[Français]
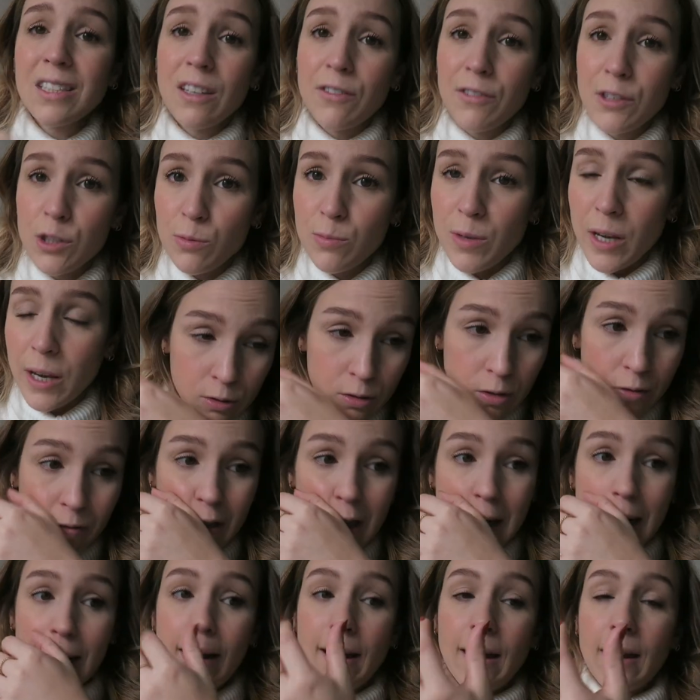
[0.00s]
ça fait du bien. On a
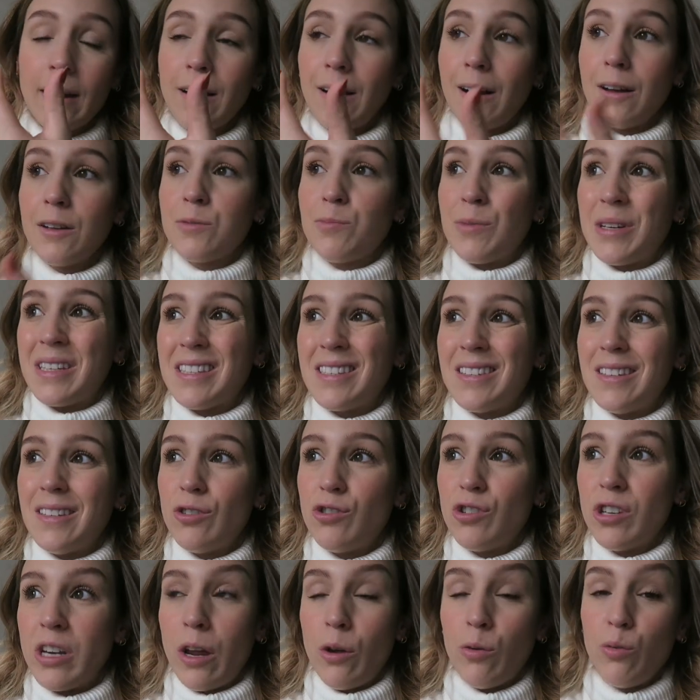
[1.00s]
fait la grosse
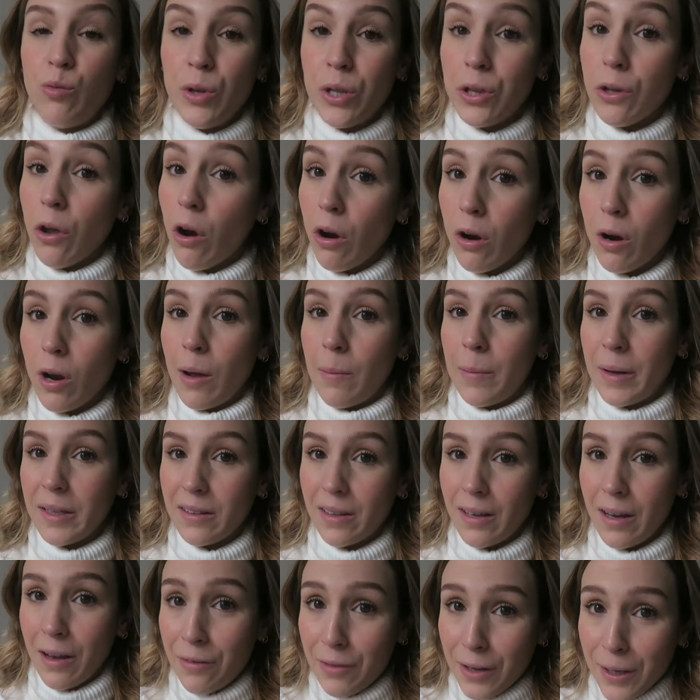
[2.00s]
matinée jusqu'à 8h un
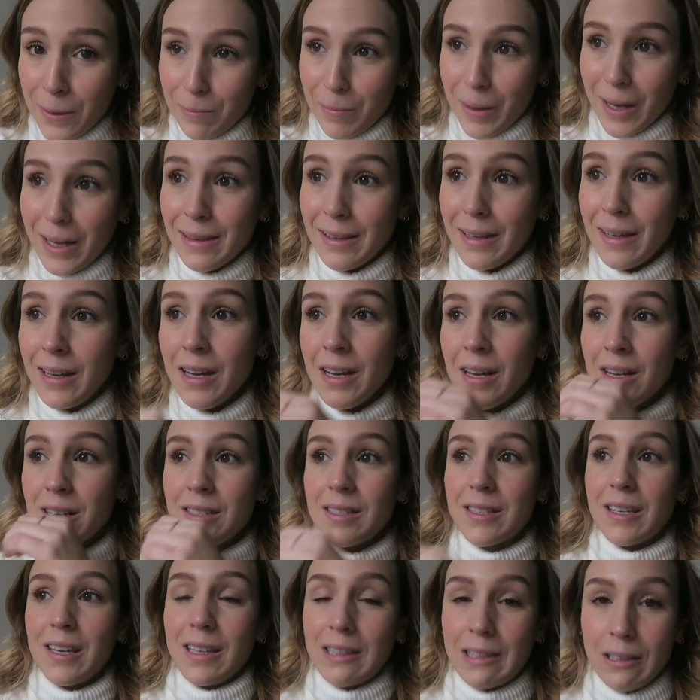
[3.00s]
matin avec Pat,
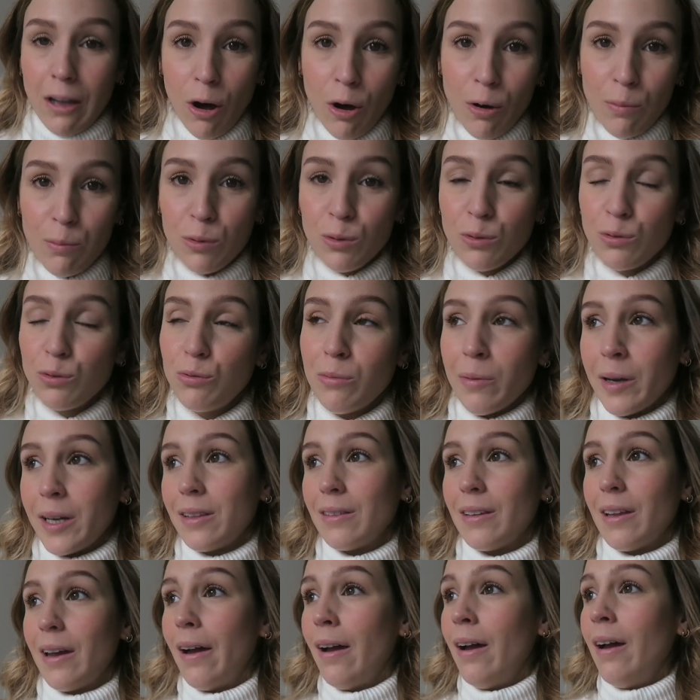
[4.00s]
ce qui est tard pour nous
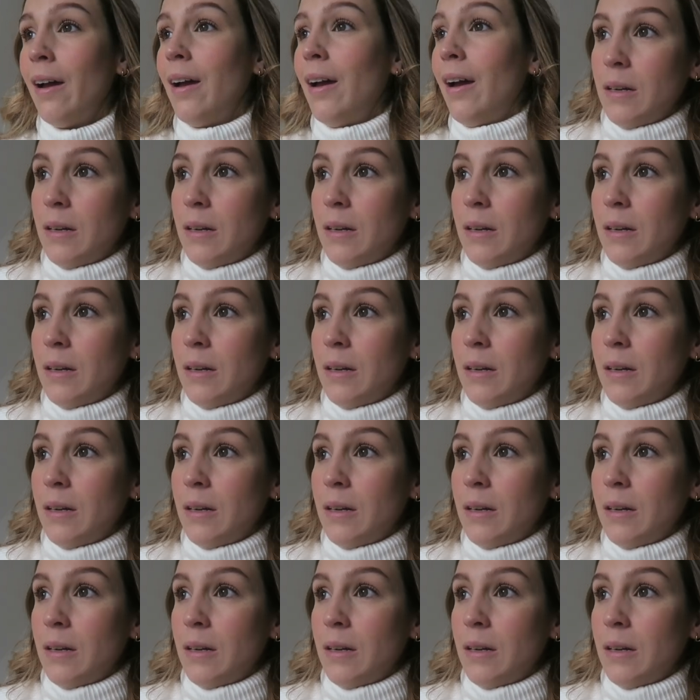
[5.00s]
maintenant.